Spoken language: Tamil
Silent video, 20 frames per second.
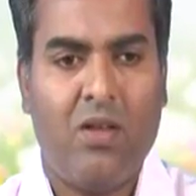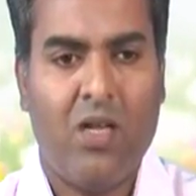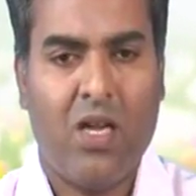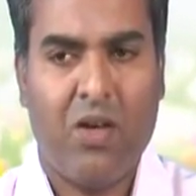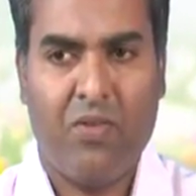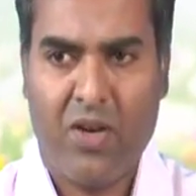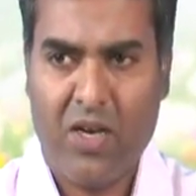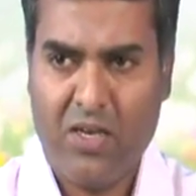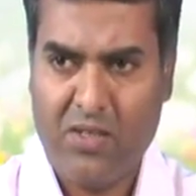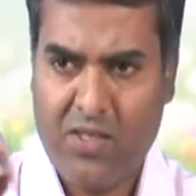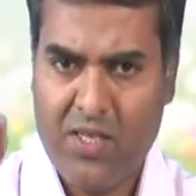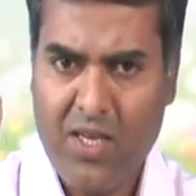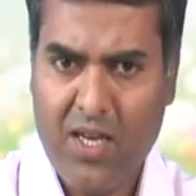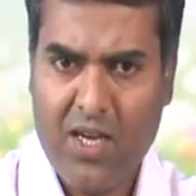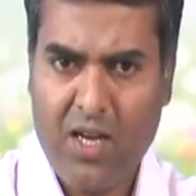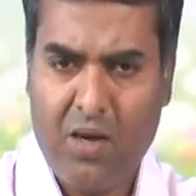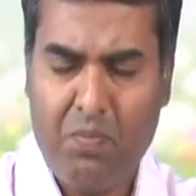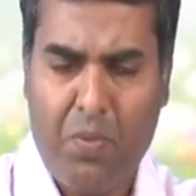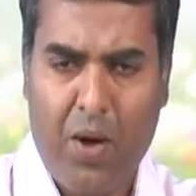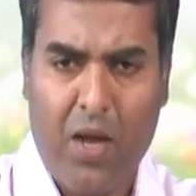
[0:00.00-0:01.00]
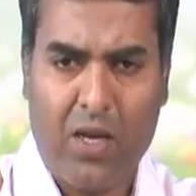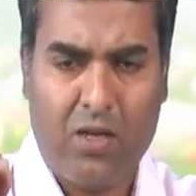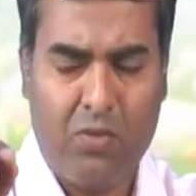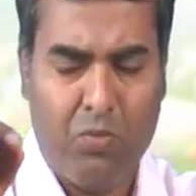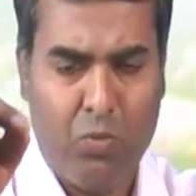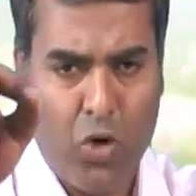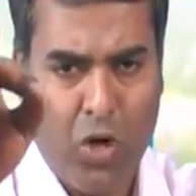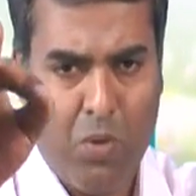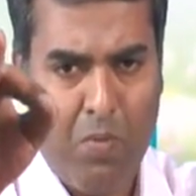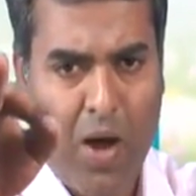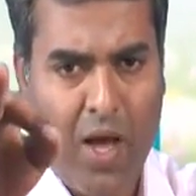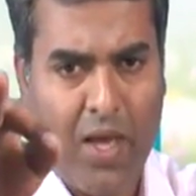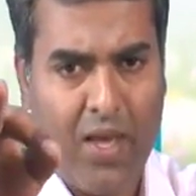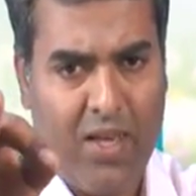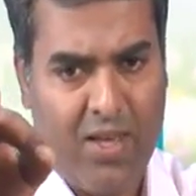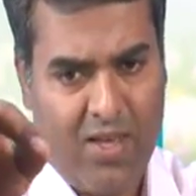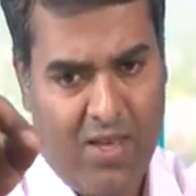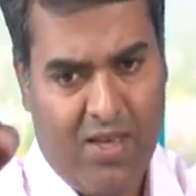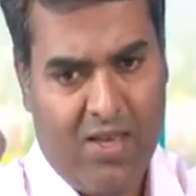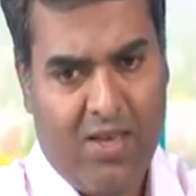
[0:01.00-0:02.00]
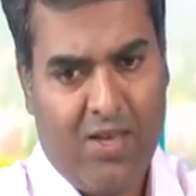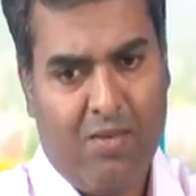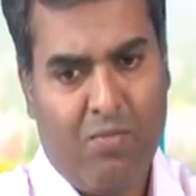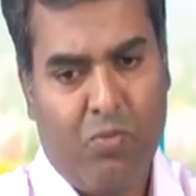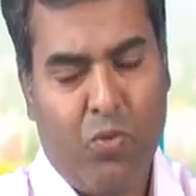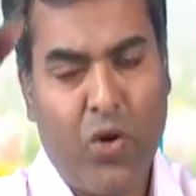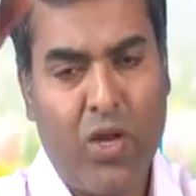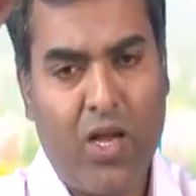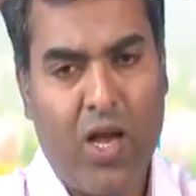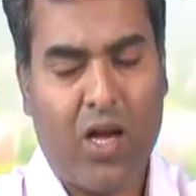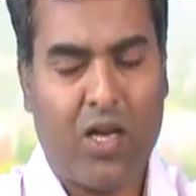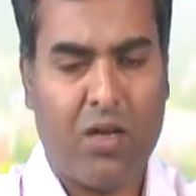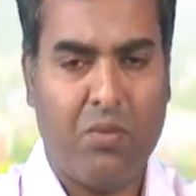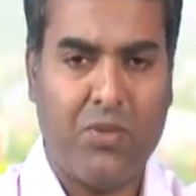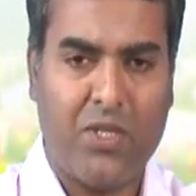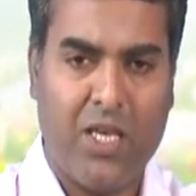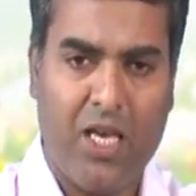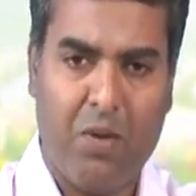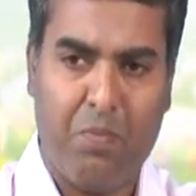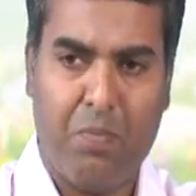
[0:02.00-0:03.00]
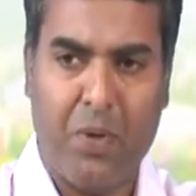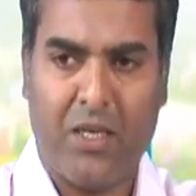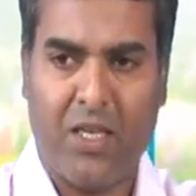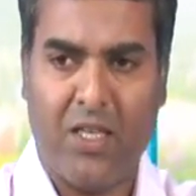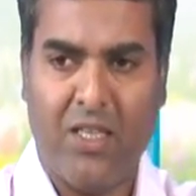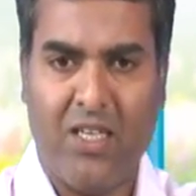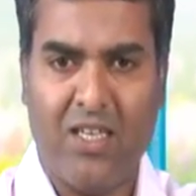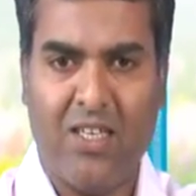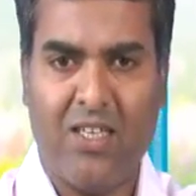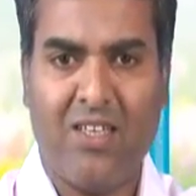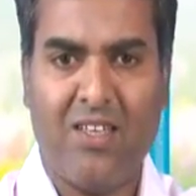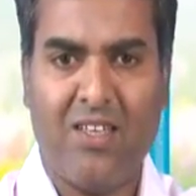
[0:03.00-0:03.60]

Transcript: ரெவரன் சீகல் பார்க் மூலமாய் மொழியாக்கம் செய்யப்பட்டது